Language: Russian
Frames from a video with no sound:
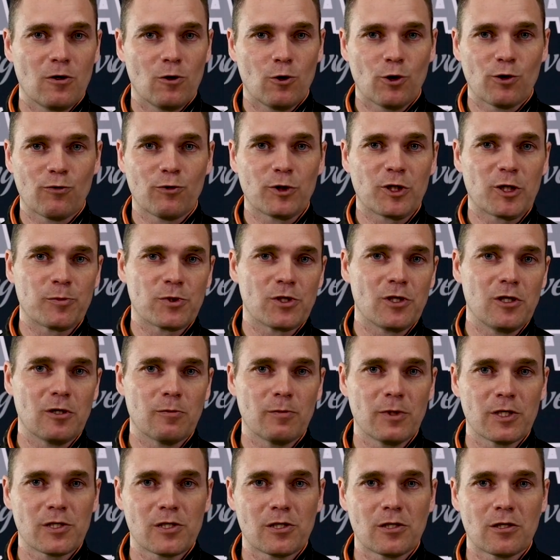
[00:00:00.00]
Он в этом деле
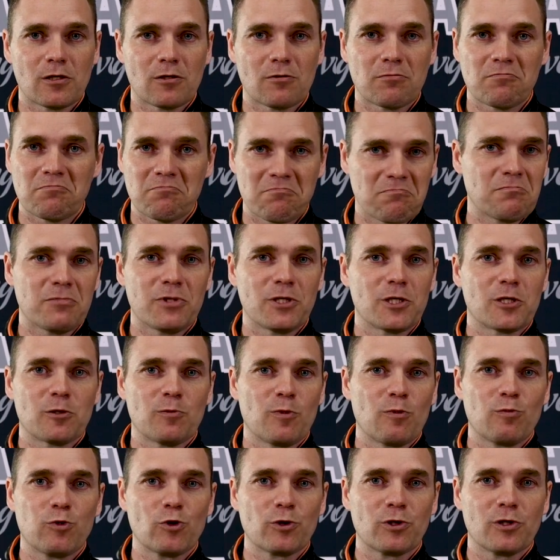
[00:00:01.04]
мастер,
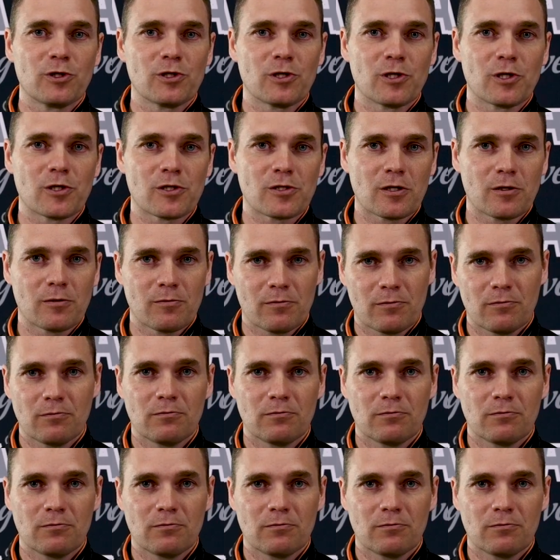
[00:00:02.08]
поэтому будет интересно.